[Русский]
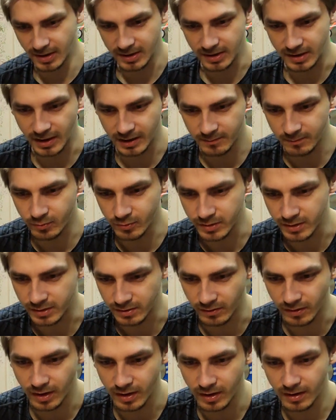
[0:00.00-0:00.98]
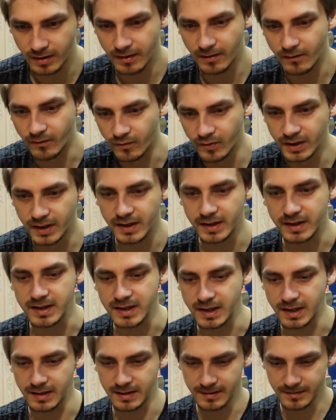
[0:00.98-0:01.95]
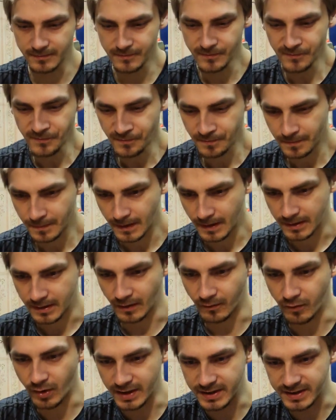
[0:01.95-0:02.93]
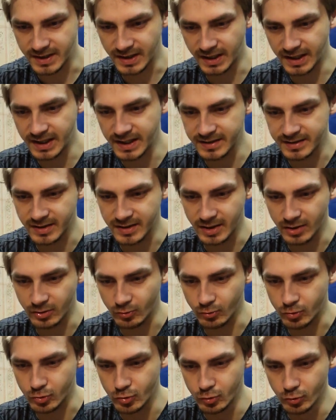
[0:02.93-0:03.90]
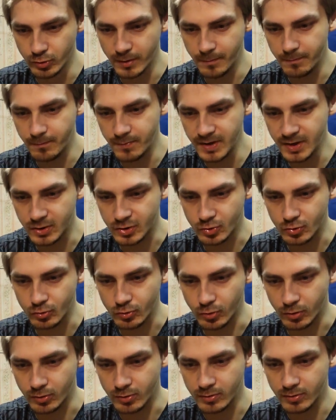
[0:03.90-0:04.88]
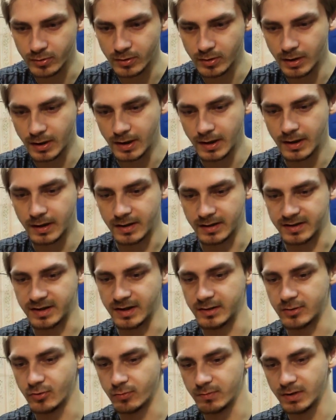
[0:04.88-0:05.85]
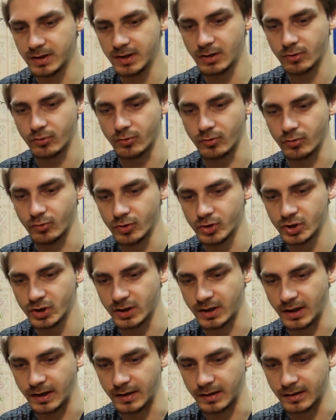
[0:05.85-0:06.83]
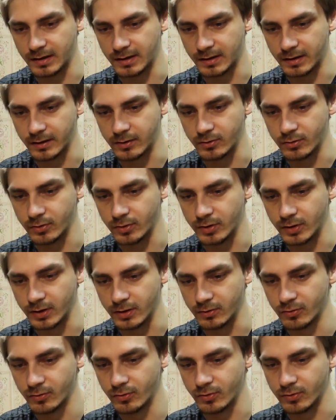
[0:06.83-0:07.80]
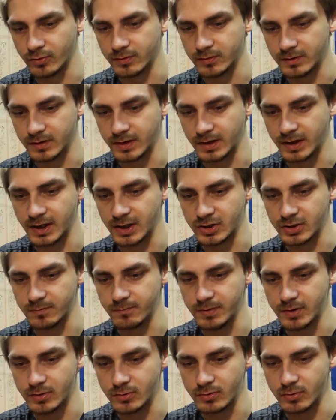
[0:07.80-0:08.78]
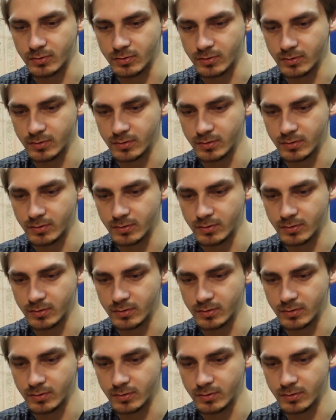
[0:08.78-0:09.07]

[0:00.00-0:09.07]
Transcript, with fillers: Так будет выгоднее. Давайте резать эту чудо-пиццу. Кстати, у меня нету ножика, который, ну, режет пиццу.